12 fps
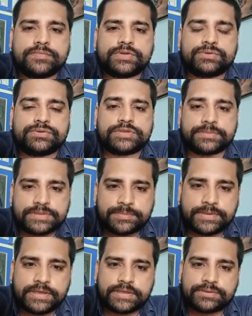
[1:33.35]
तो
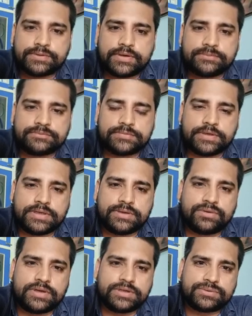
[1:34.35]
सबसे पहले तो हम
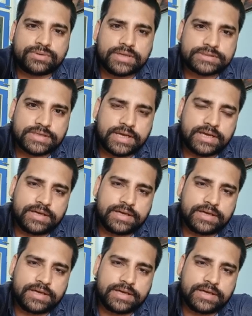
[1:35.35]
ही थोड़ा सा